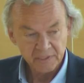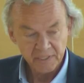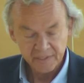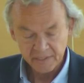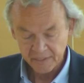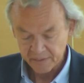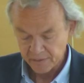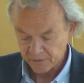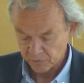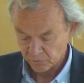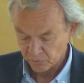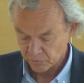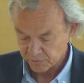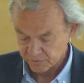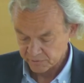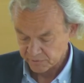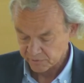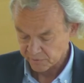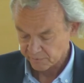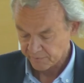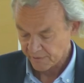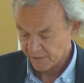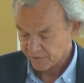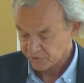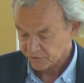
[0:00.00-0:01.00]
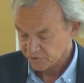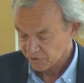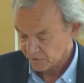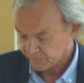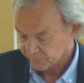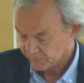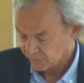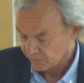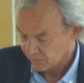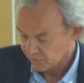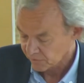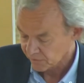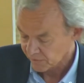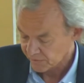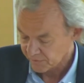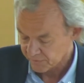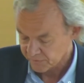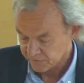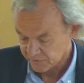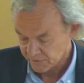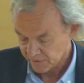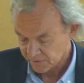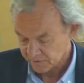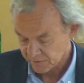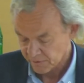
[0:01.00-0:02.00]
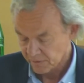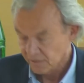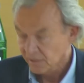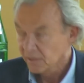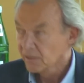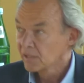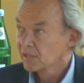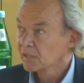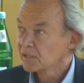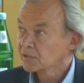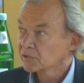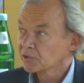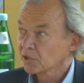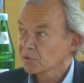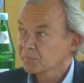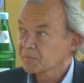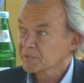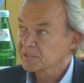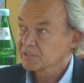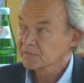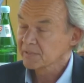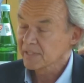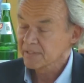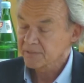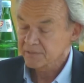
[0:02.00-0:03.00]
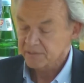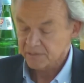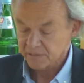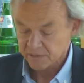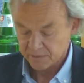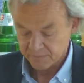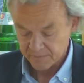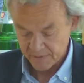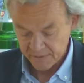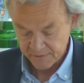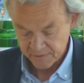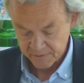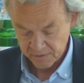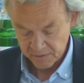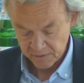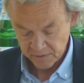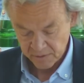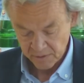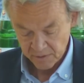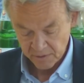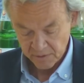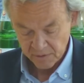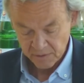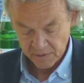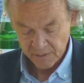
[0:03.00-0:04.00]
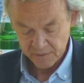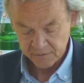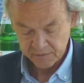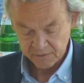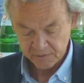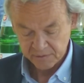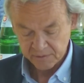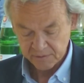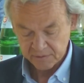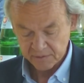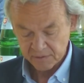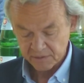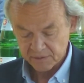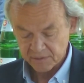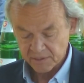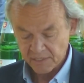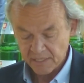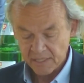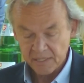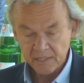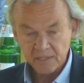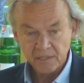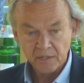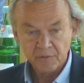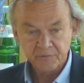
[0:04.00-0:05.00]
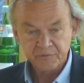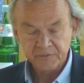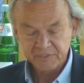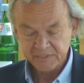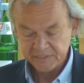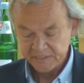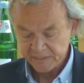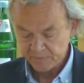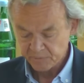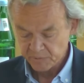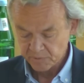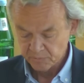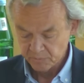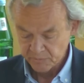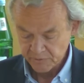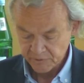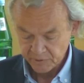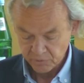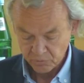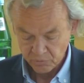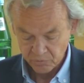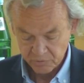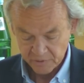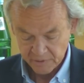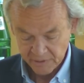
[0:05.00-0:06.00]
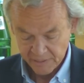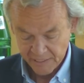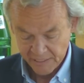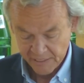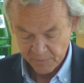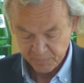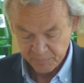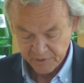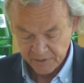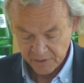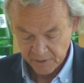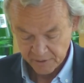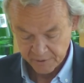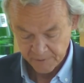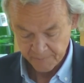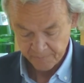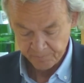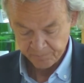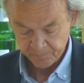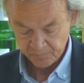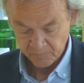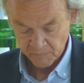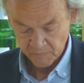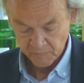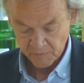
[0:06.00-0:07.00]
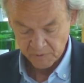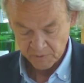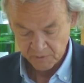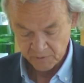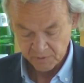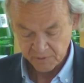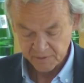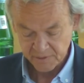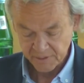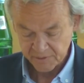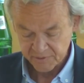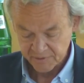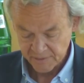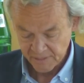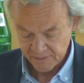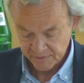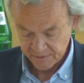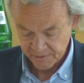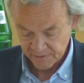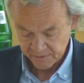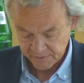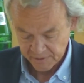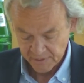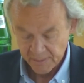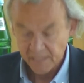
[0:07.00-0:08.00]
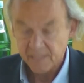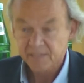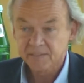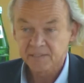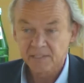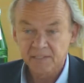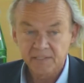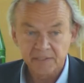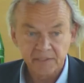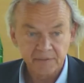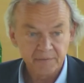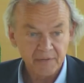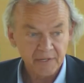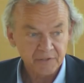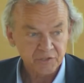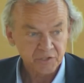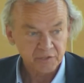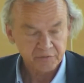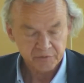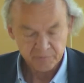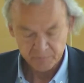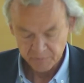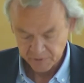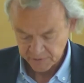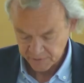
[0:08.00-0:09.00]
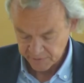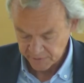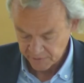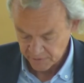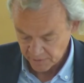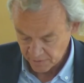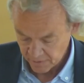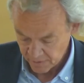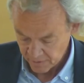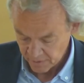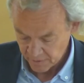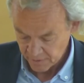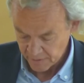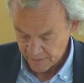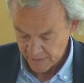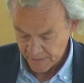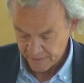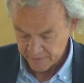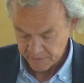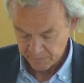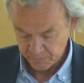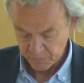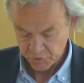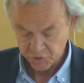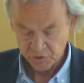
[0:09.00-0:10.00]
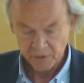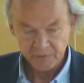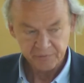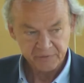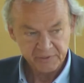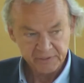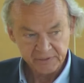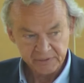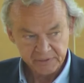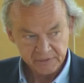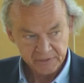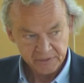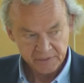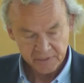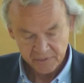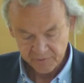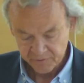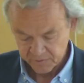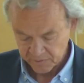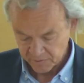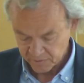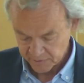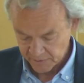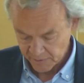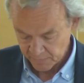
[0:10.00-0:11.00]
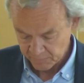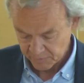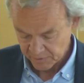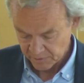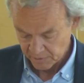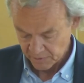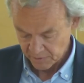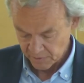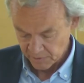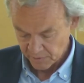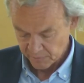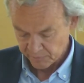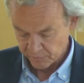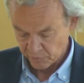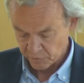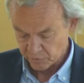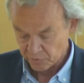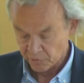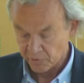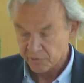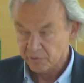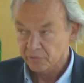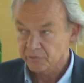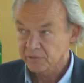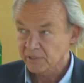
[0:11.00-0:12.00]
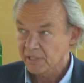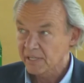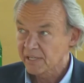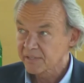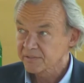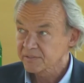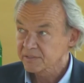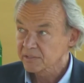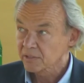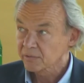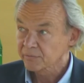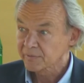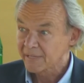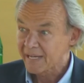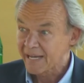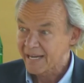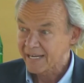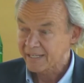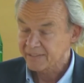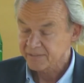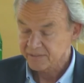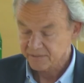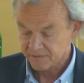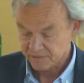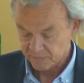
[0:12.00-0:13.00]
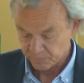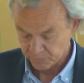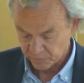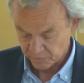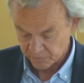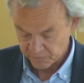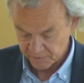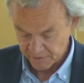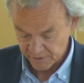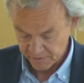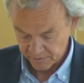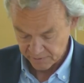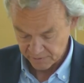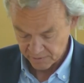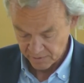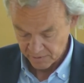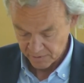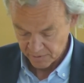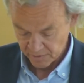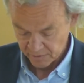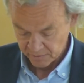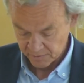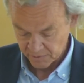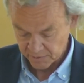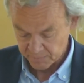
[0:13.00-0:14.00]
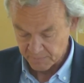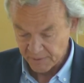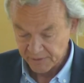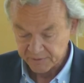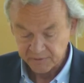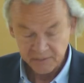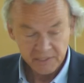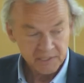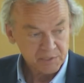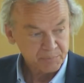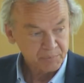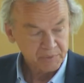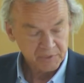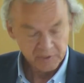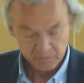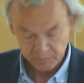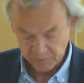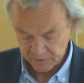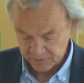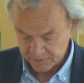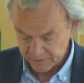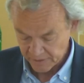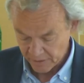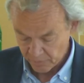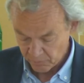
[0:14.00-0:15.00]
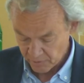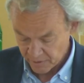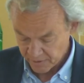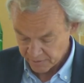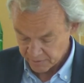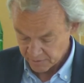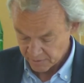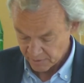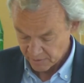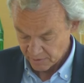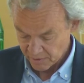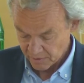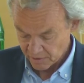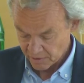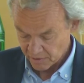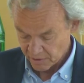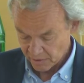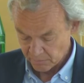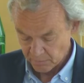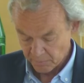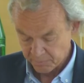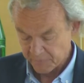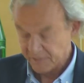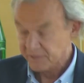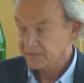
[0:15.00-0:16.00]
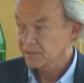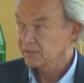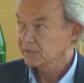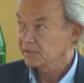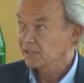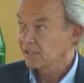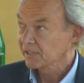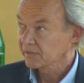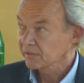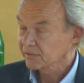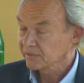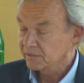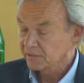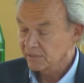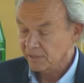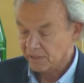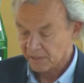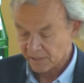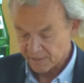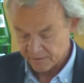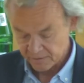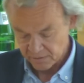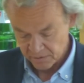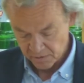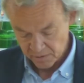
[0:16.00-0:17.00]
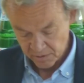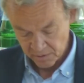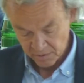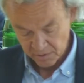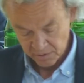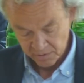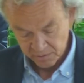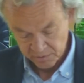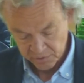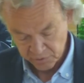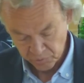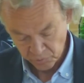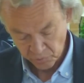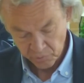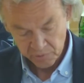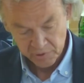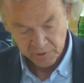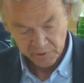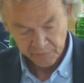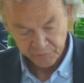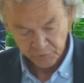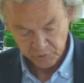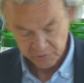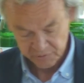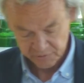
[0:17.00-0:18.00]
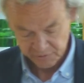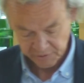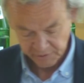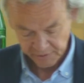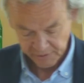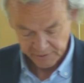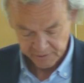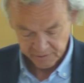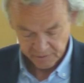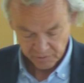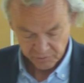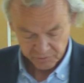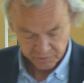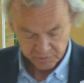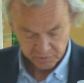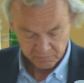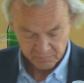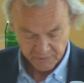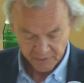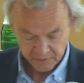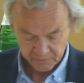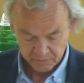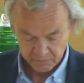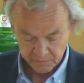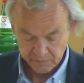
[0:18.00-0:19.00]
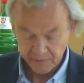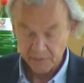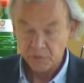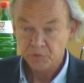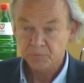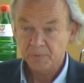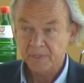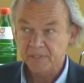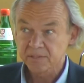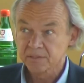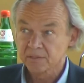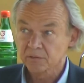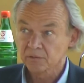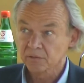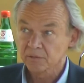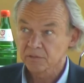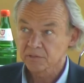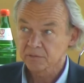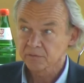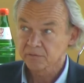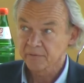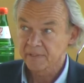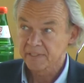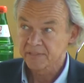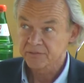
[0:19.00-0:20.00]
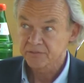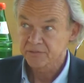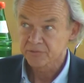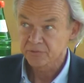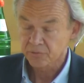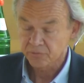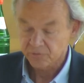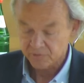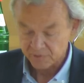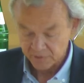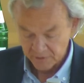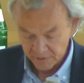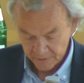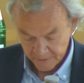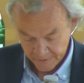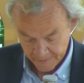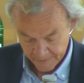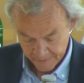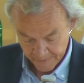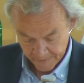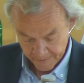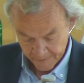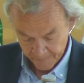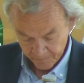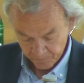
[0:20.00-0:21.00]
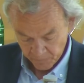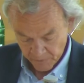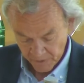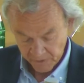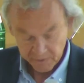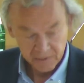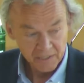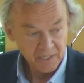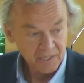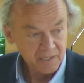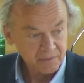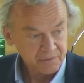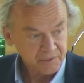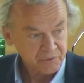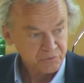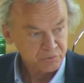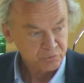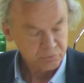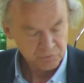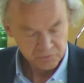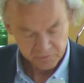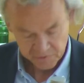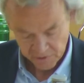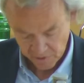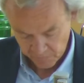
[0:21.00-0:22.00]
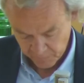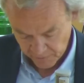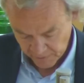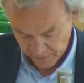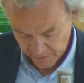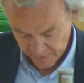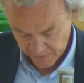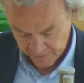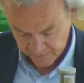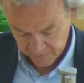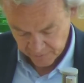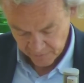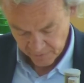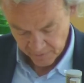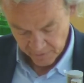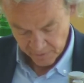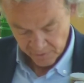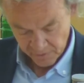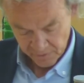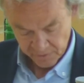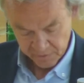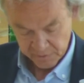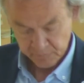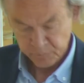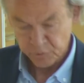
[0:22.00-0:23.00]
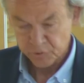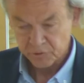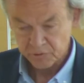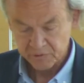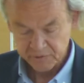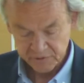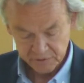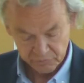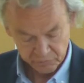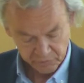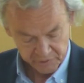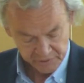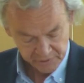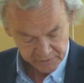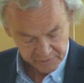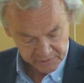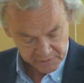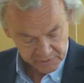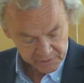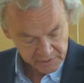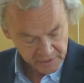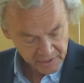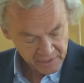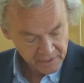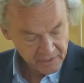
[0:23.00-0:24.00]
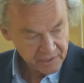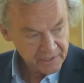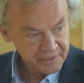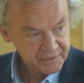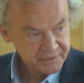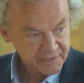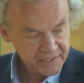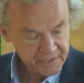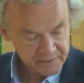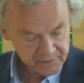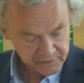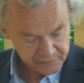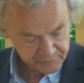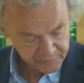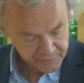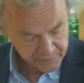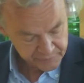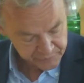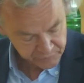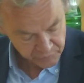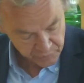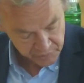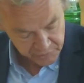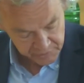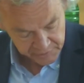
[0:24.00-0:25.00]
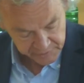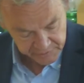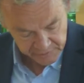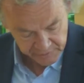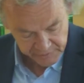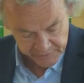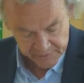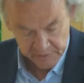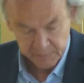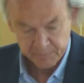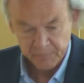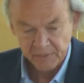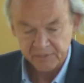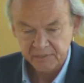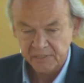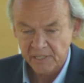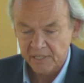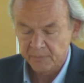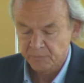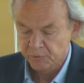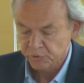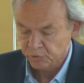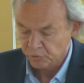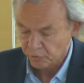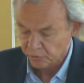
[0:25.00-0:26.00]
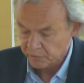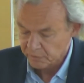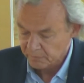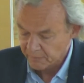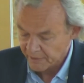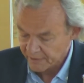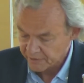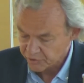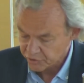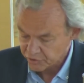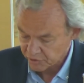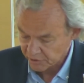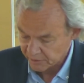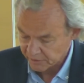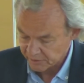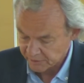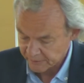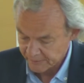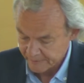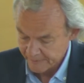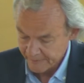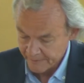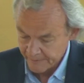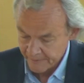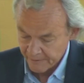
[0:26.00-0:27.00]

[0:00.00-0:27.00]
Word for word: in einer der großen Gewerkschaften organisiert, doch bis 2020 hat sich diese Zahl auf 7 Millionen halbiert. In dieser Zeit sank der Anteil der Gewerkschaftsmitglieder an den Beschäftigten insgesamt von 39 auf 18 Prozent. Das mag die SPD bedauern, aber besser täte sie daran, die Gründe für diesen Trend auszumachen und entsprechende Konsequenzen zu ziehen. Ach ja, das tut sie ja bereits. Sie positioniert sich ja als antifa-freundliche Linkspartei mit grünem Anstrich.